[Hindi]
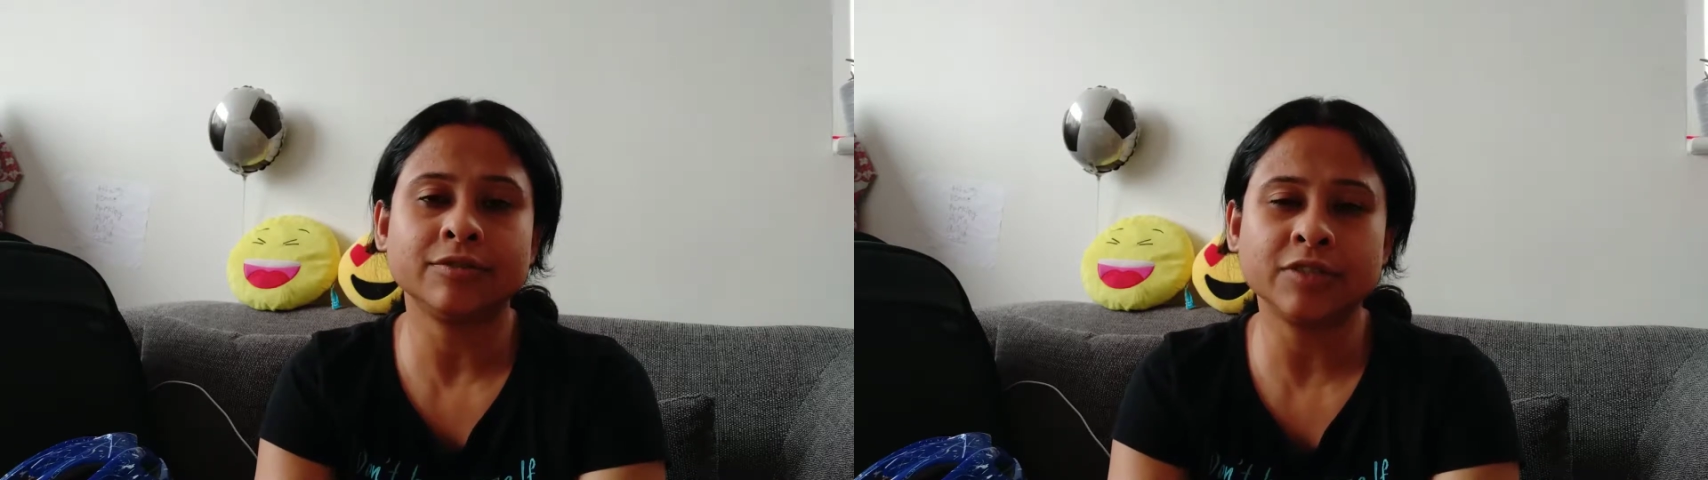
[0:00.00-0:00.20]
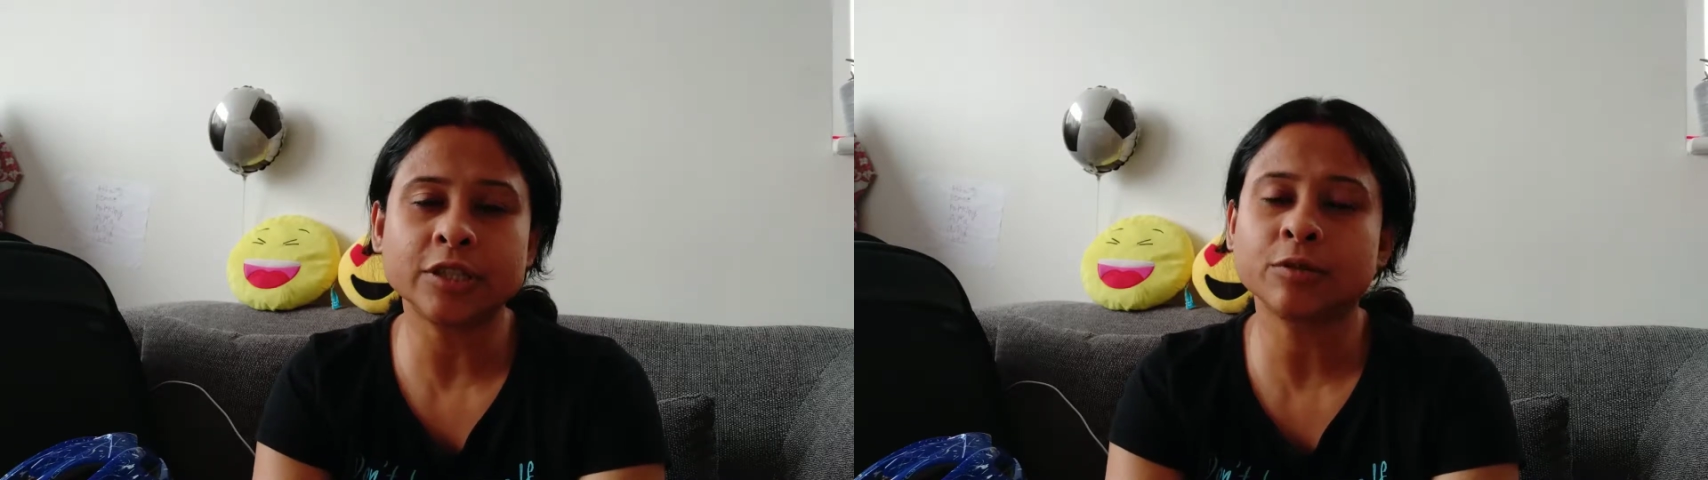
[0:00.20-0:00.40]

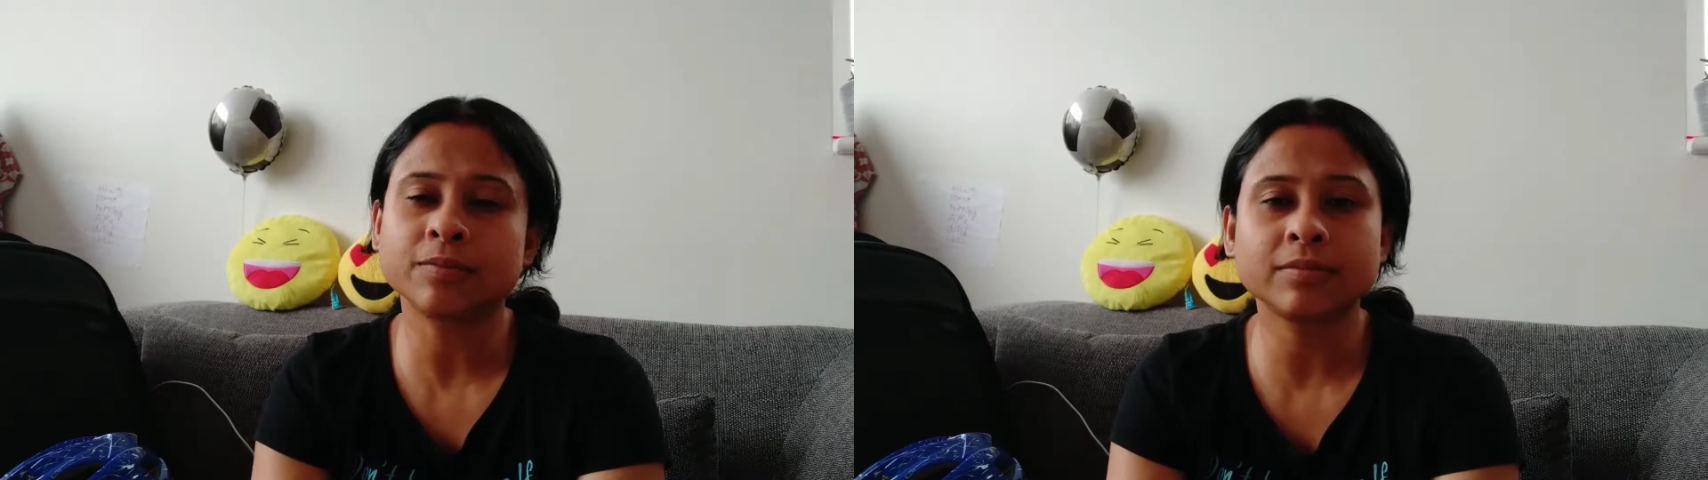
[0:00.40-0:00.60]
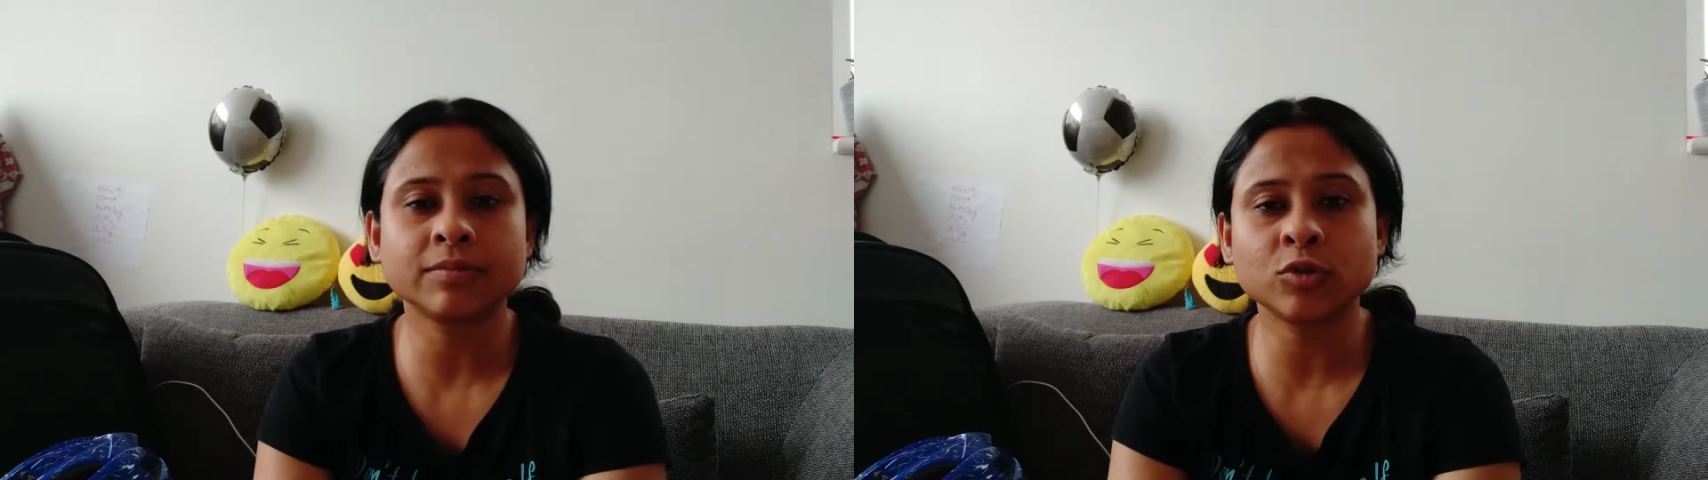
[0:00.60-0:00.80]
फिर
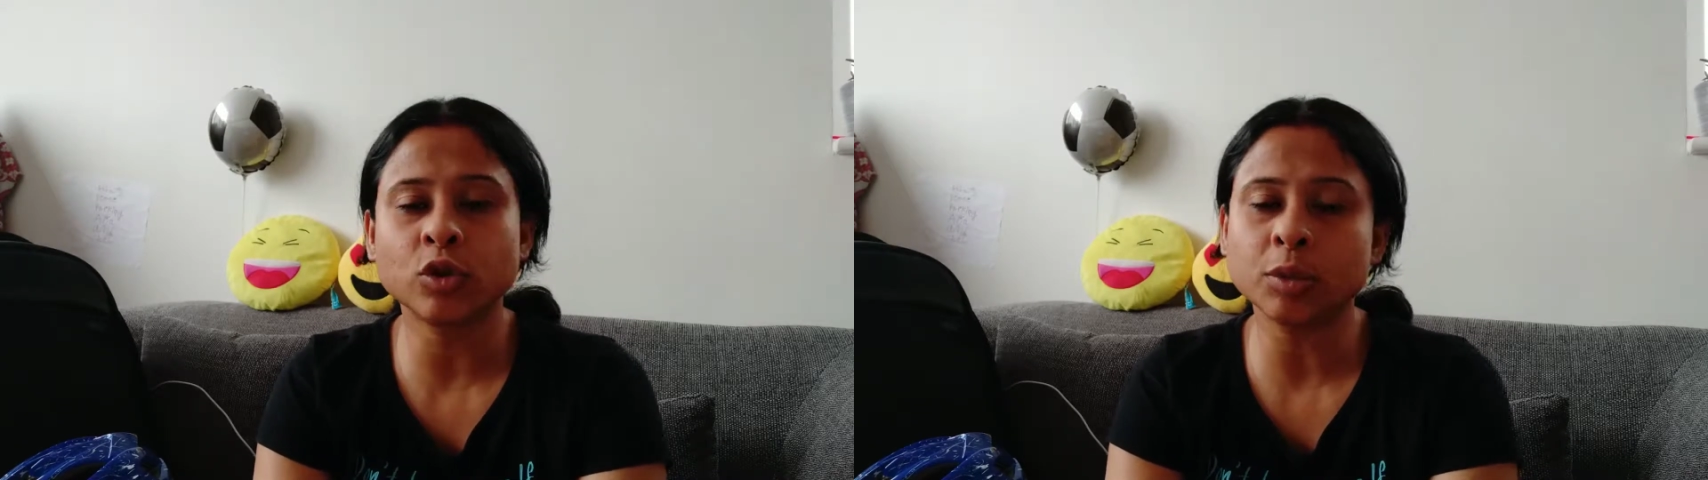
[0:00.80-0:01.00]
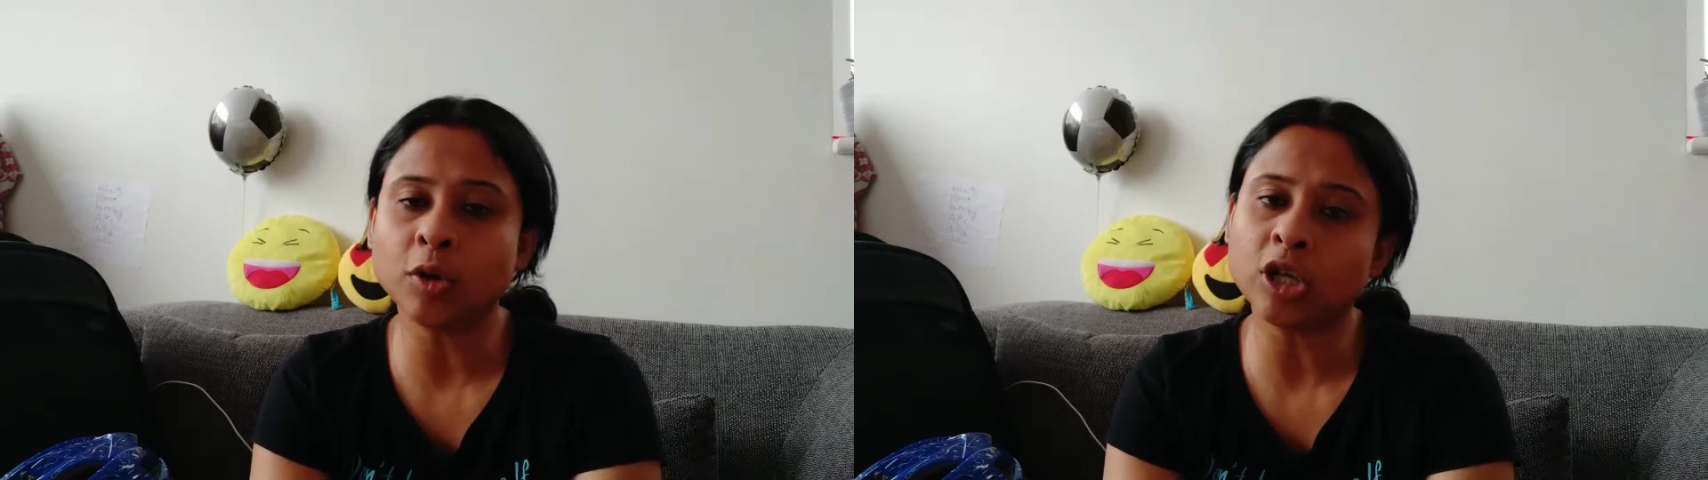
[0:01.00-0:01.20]

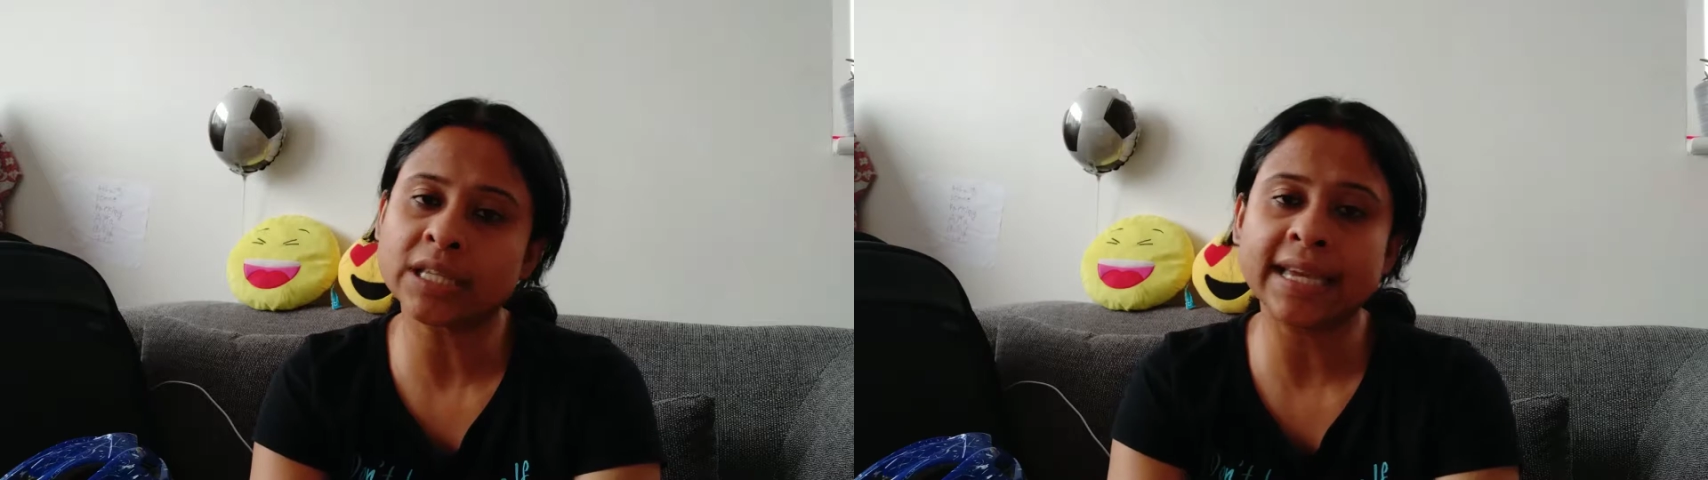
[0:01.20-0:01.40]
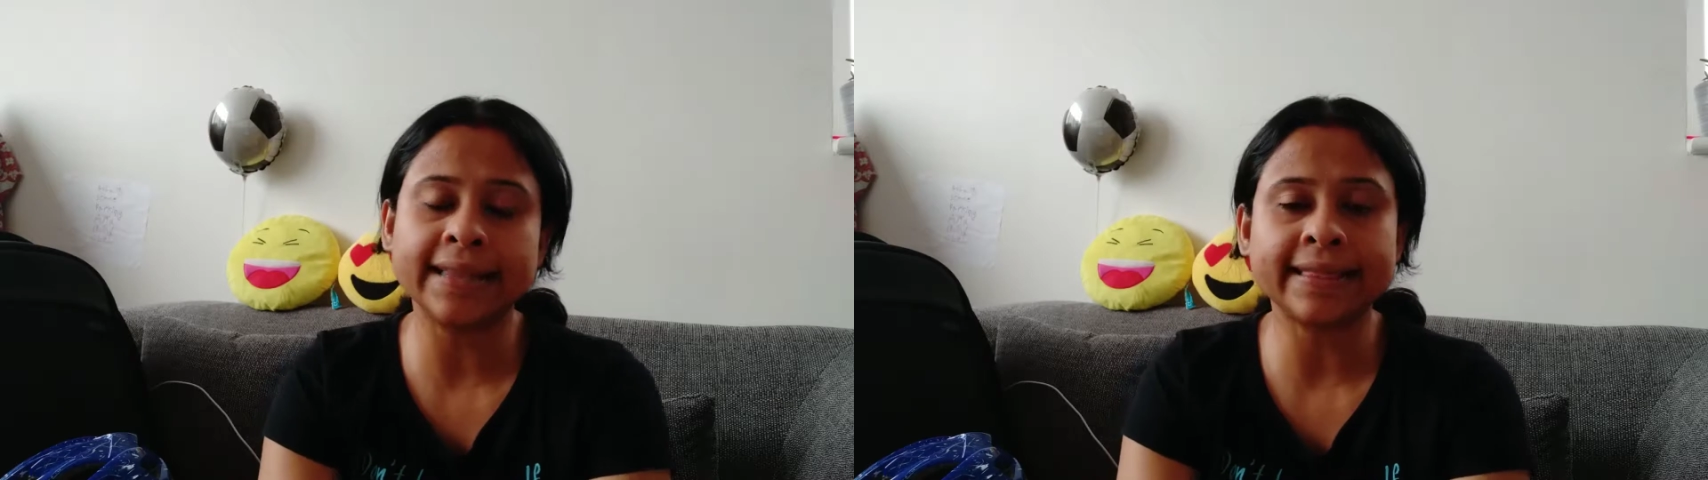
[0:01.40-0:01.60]
थोड़ी बहुत
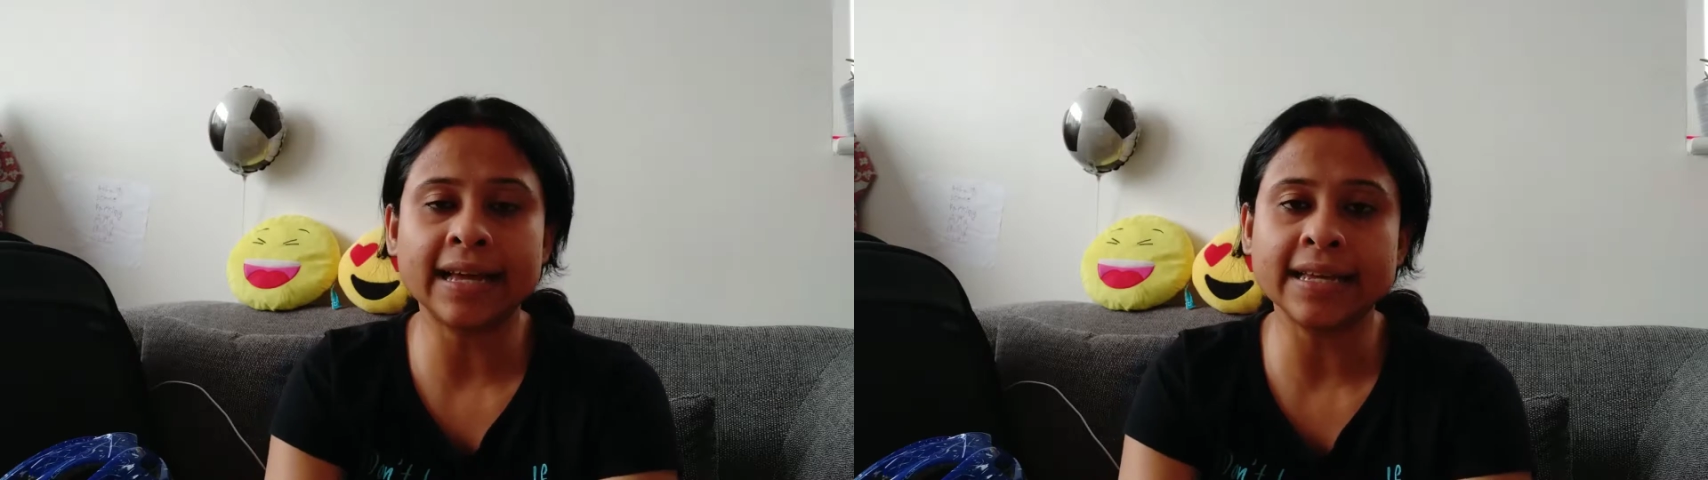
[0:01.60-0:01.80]
खेलता